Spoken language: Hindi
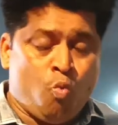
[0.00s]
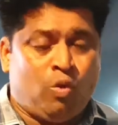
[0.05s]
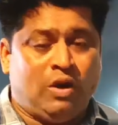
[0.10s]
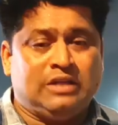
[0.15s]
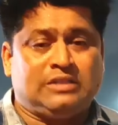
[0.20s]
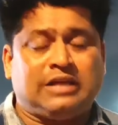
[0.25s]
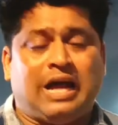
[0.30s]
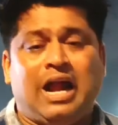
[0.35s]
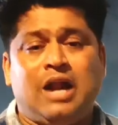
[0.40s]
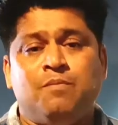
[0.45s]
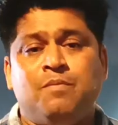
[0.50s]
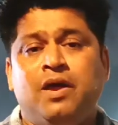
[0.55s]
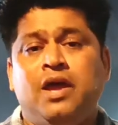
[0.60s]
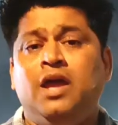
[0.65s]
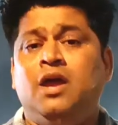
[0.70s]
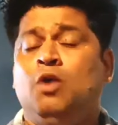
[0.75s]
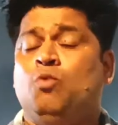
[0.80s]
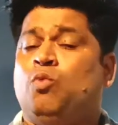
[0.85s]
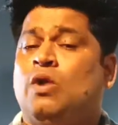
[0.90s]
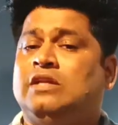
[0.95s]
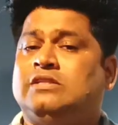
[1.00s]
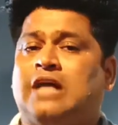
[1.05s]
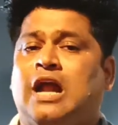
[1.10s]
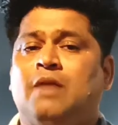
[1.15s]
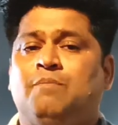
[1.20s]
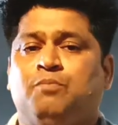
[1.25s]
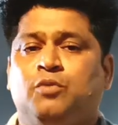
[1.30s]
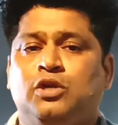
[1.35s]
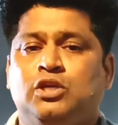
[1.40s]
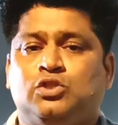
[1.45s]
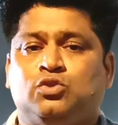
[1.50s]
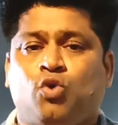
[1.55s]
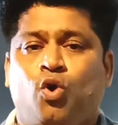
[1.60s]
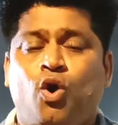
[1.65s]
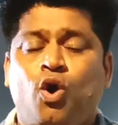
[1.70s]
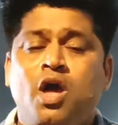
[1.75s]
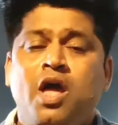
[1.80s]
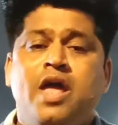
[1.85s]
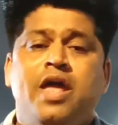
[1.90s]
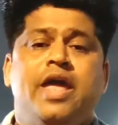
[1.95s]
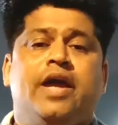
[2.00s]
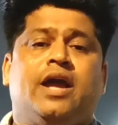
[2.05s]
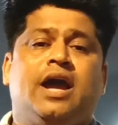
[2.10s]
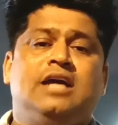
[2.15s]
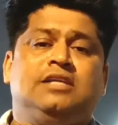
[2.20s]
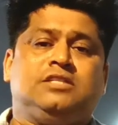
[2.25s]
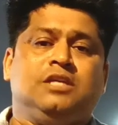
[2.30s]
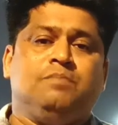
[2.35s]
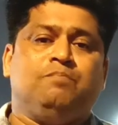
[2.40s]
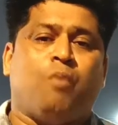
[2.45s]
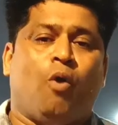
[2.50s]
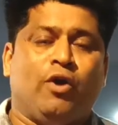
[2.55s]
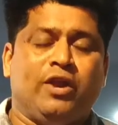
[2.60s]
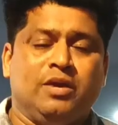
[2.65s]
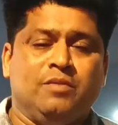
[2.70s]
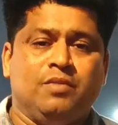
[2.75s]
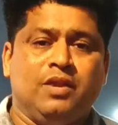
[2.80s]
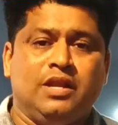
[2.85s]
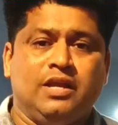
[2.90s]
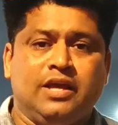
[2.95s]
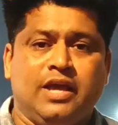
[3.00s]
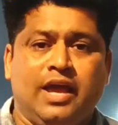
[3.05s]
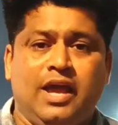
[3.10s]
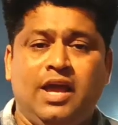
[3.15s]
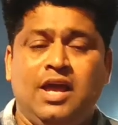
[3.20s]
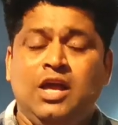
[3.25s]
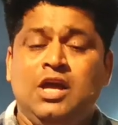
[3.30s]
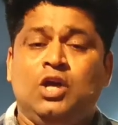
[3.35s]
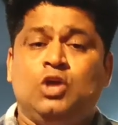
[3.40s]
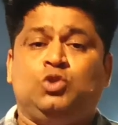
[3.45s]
वलसाड़ में वलसाड़ पुलिस को एक ऐसी बॉडी मिली है